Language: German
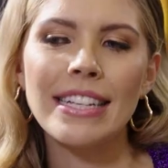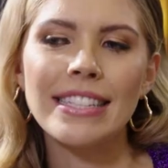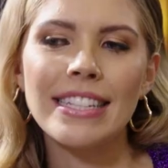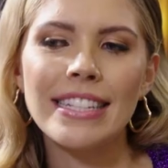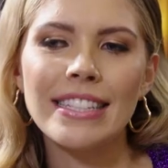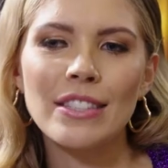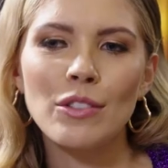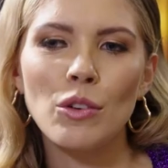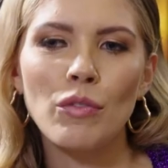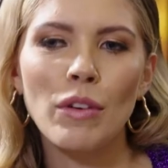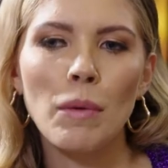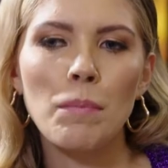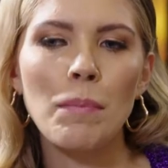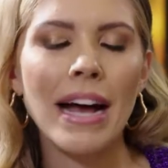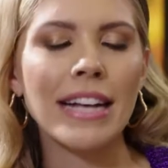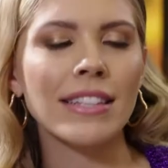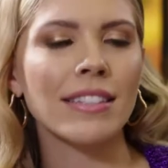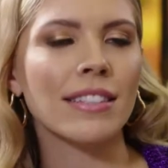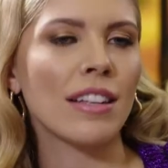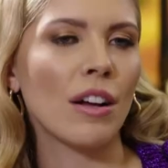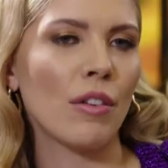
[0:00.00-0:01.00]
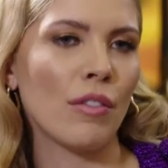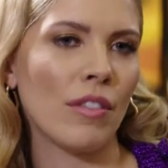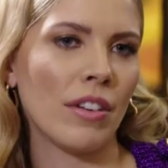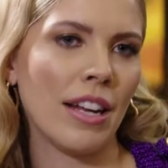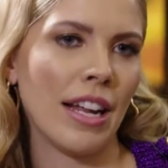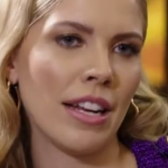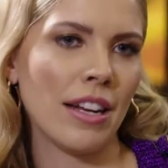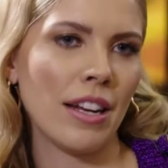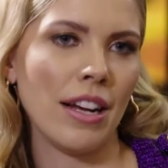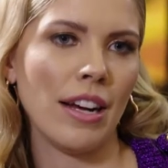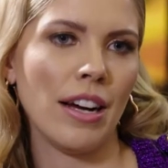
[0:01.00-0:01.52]
es ist so, wir passen
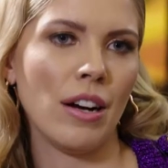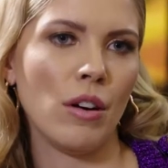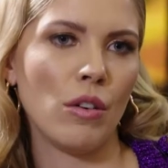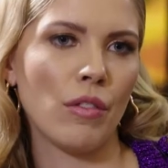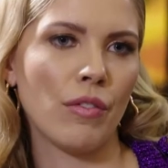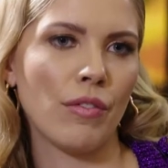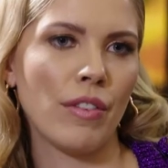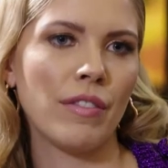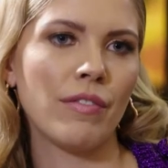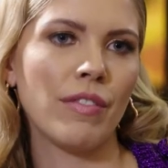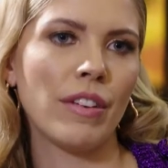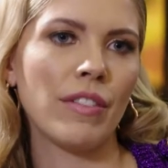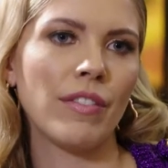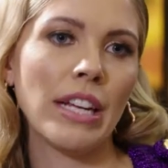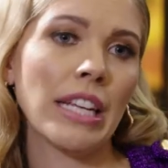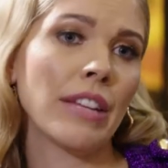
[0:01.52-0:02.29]
aufeinander auf. Wenn, wenn, mhm.